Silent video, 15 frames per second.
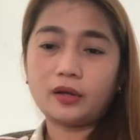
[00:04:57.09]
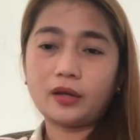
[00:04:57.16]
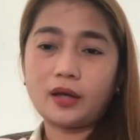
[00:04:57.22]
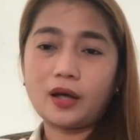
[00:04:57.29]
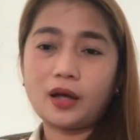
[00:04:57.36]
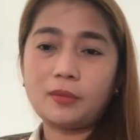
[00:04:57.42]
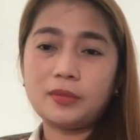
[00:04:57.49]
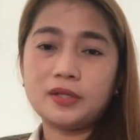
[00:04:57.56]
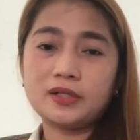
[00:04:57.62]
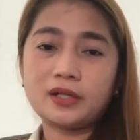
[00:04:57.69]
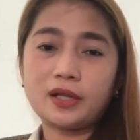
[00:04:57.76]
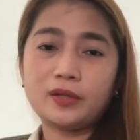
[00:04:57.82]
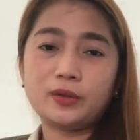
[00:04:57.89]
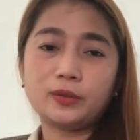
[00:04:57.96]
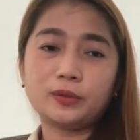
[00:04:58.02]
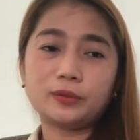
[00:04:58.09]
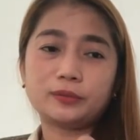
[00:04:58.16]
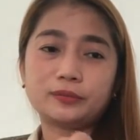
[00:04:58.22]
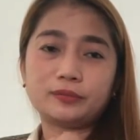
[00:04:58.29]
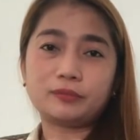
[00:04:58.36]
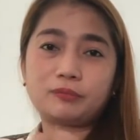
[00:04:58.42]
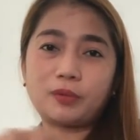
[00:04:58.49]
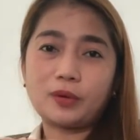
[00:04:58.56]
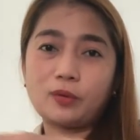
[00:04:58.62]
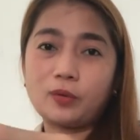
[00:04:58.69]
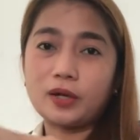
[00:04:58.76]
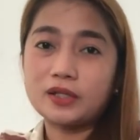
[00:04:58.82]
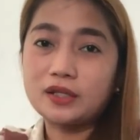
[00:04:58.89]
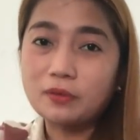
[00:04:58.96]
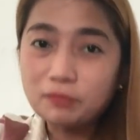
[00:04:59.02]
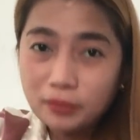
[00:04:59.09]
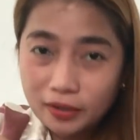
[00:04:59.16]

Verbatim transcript: Kaya nga minsan yung paghugas ng